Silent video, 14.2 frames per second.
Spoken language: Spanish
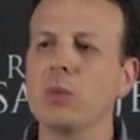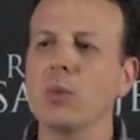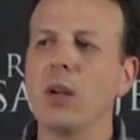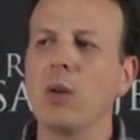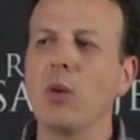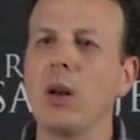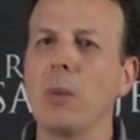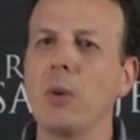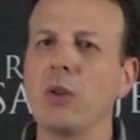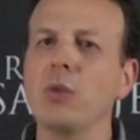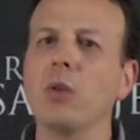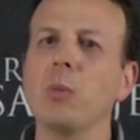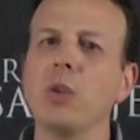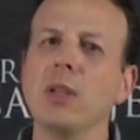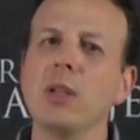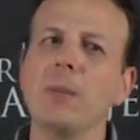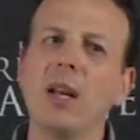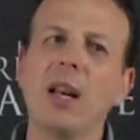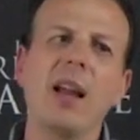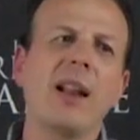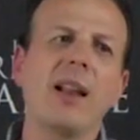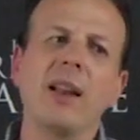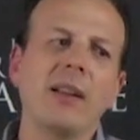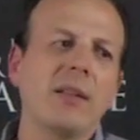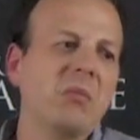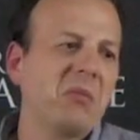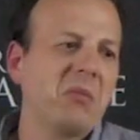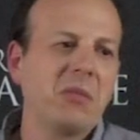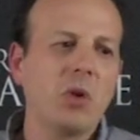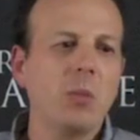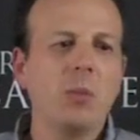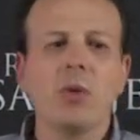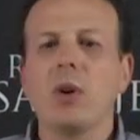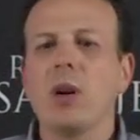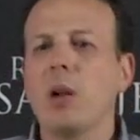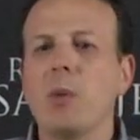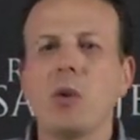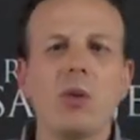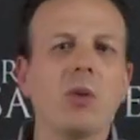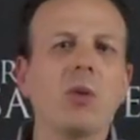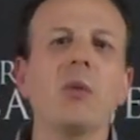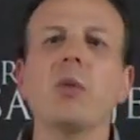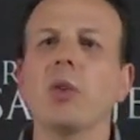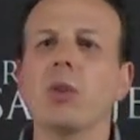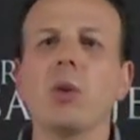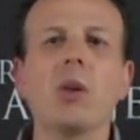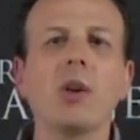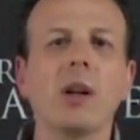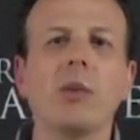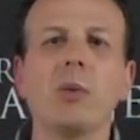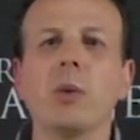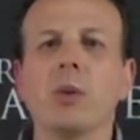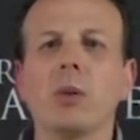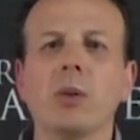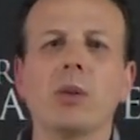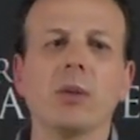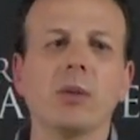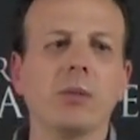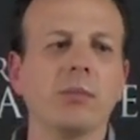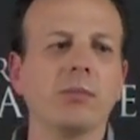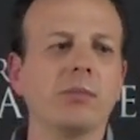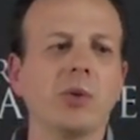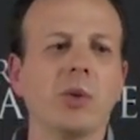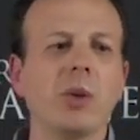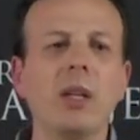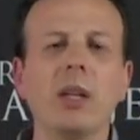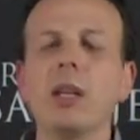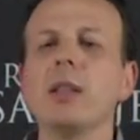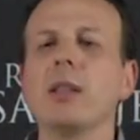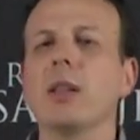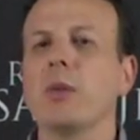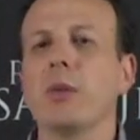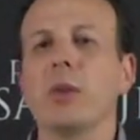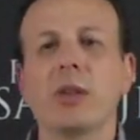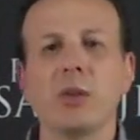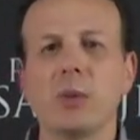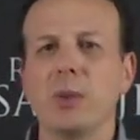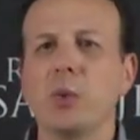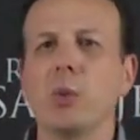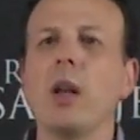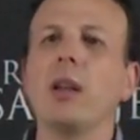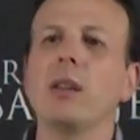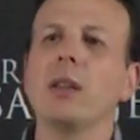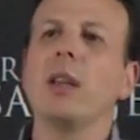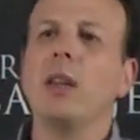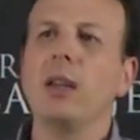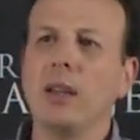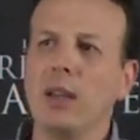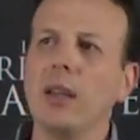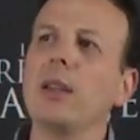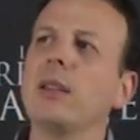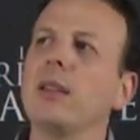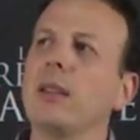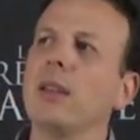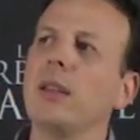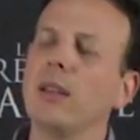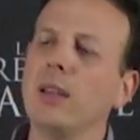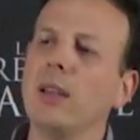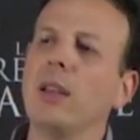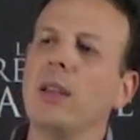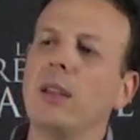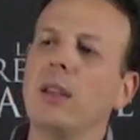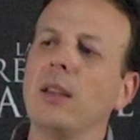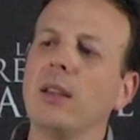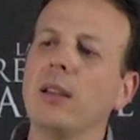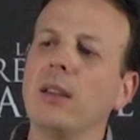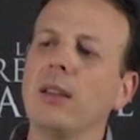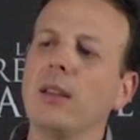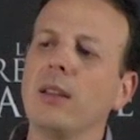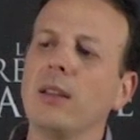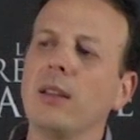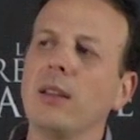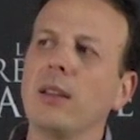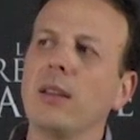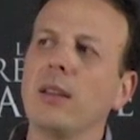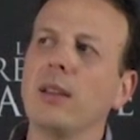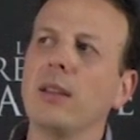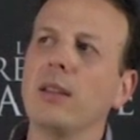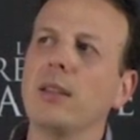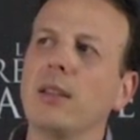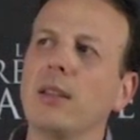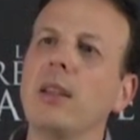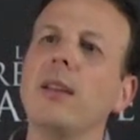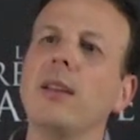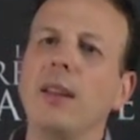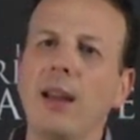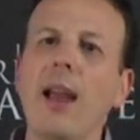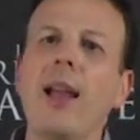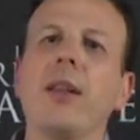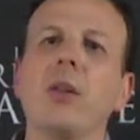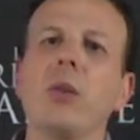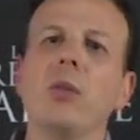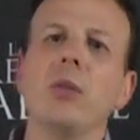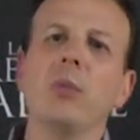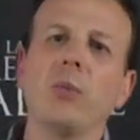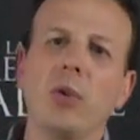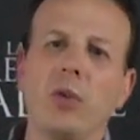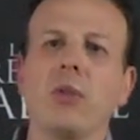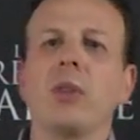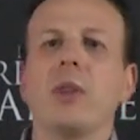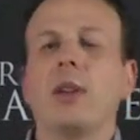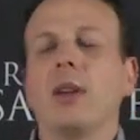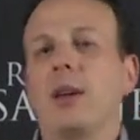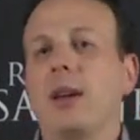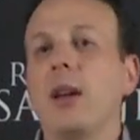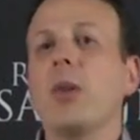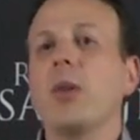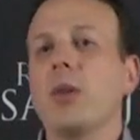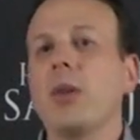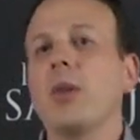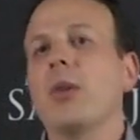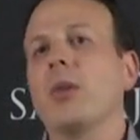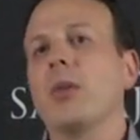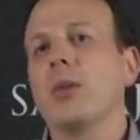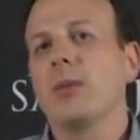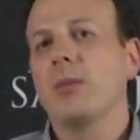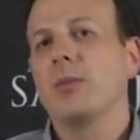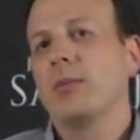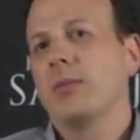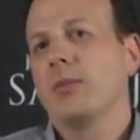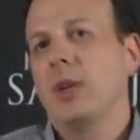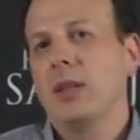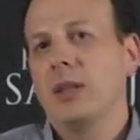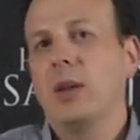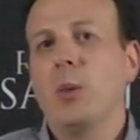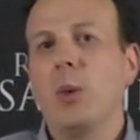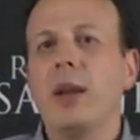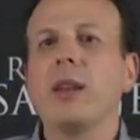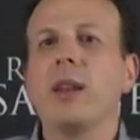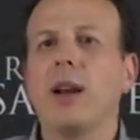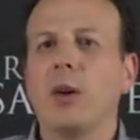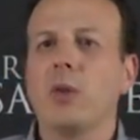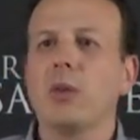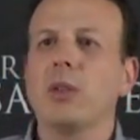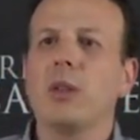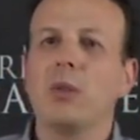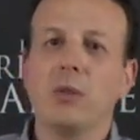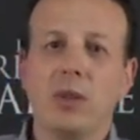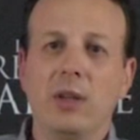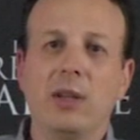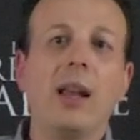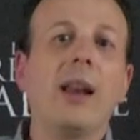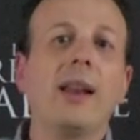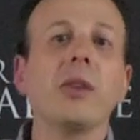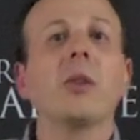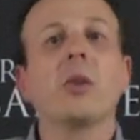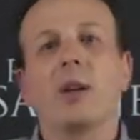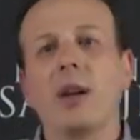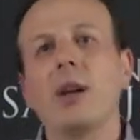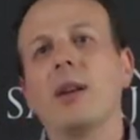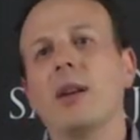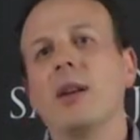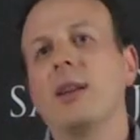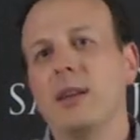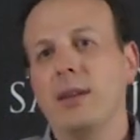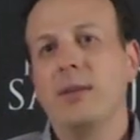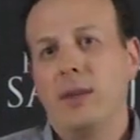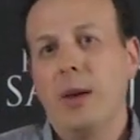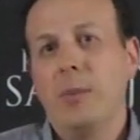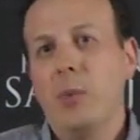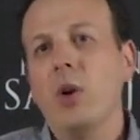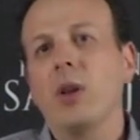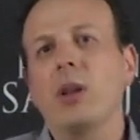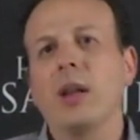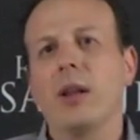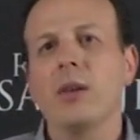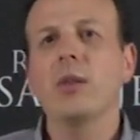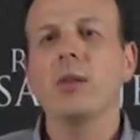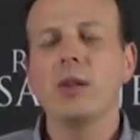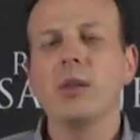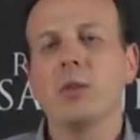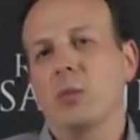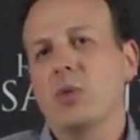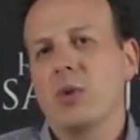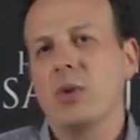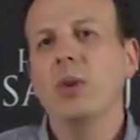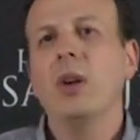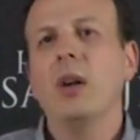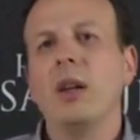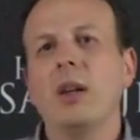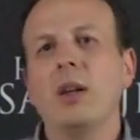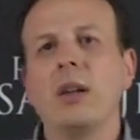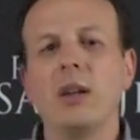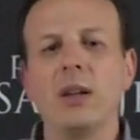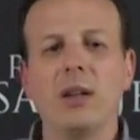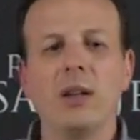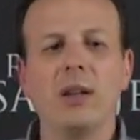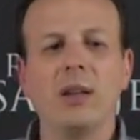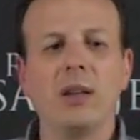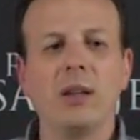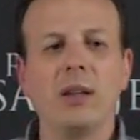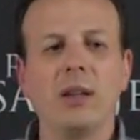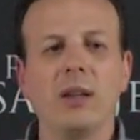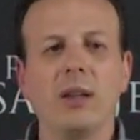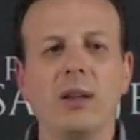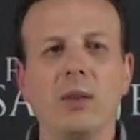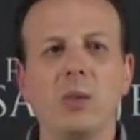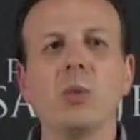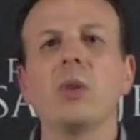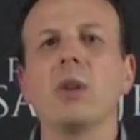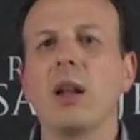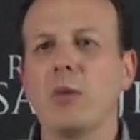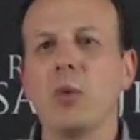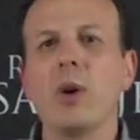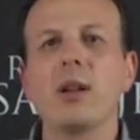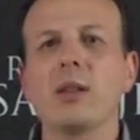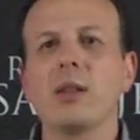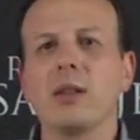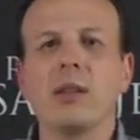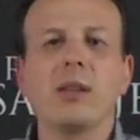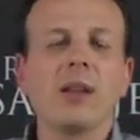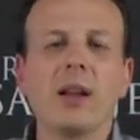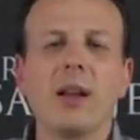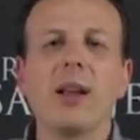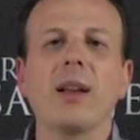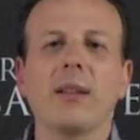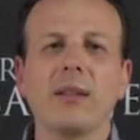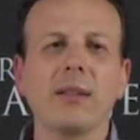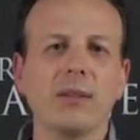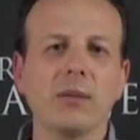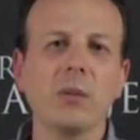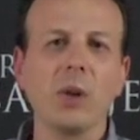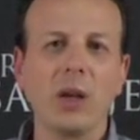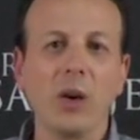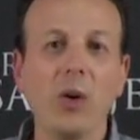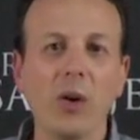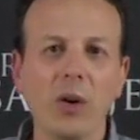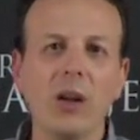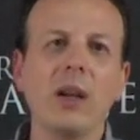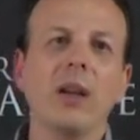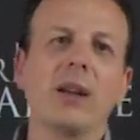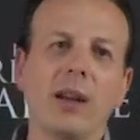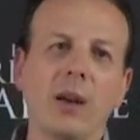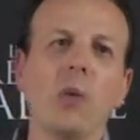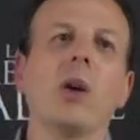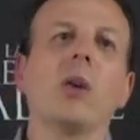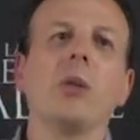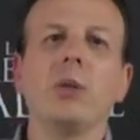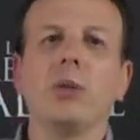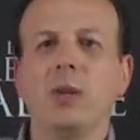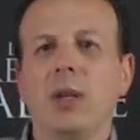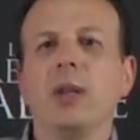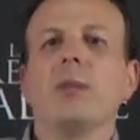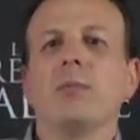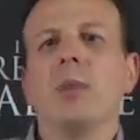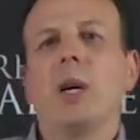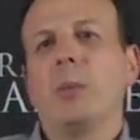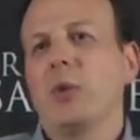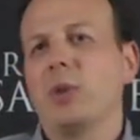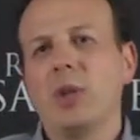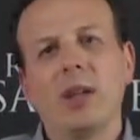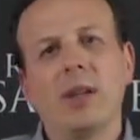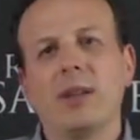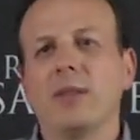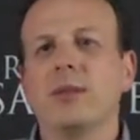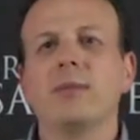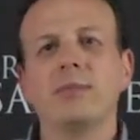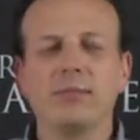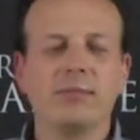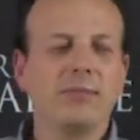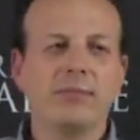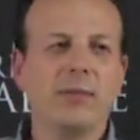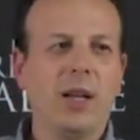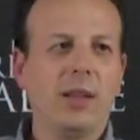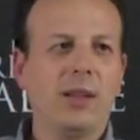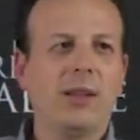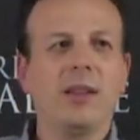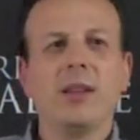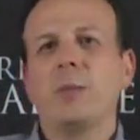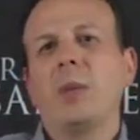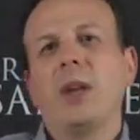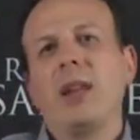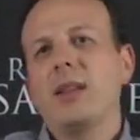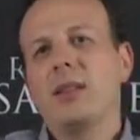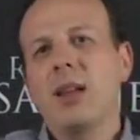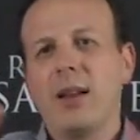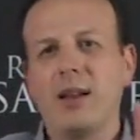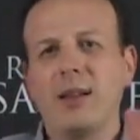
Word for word: Es una colaboración muy similar a como colaboro con un fotógrafo, con un sonidista, efectos visuales, eh, eh, es, ir guiando por donde quiero yo que se cuente la cosa con el talento que él aporta, que es mucho, y, y juntar fuerzas y crear un guión que luego vamos a Ah, despedazar.